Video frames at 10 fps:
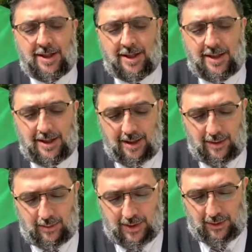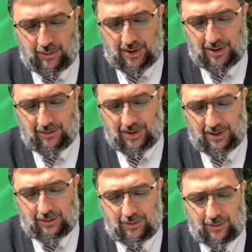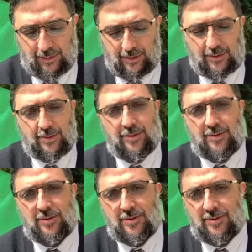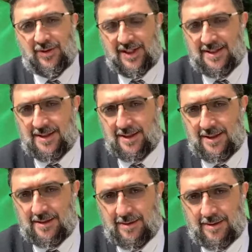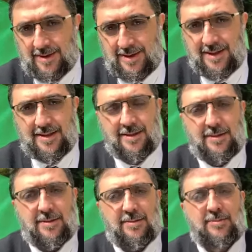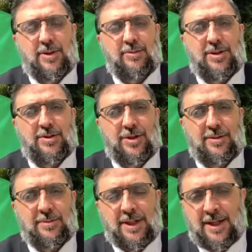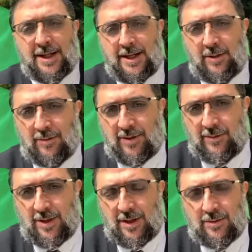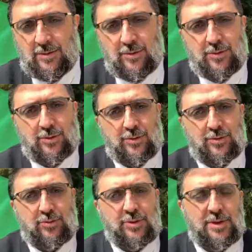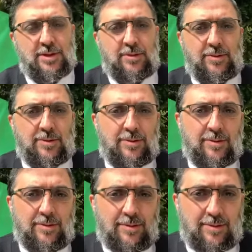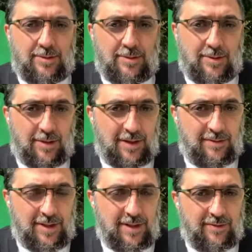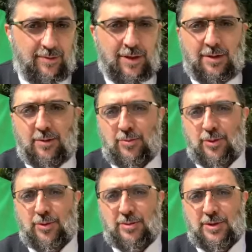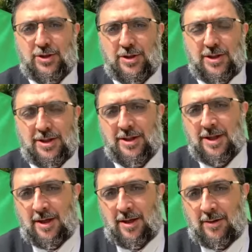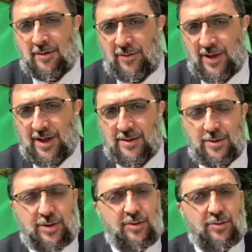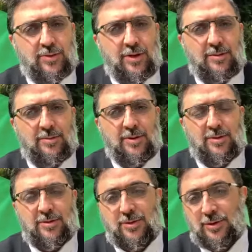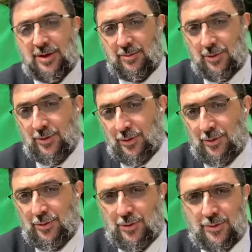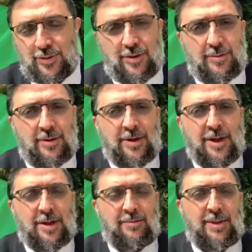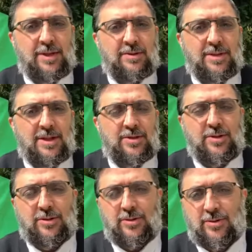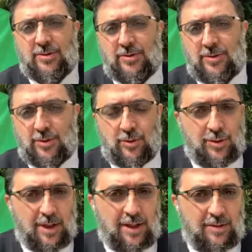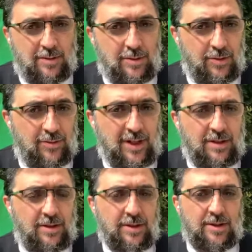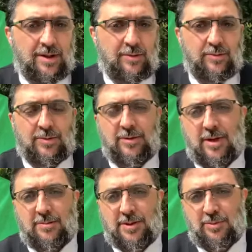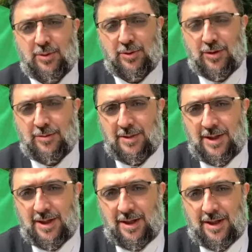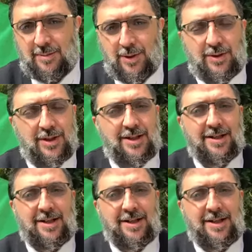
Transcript: et nous étions arrivés donc euh, au verset 6 euh, Baruch Hashem et on va voir aujourd'hui que dans la vie des fois on peut imaginer faire ce qui nous semble, ce, qui, ce que bon nous semble, mais en sachant que tôt ou tard, on devra rendre des comptes, un petit peu comme il est rapporté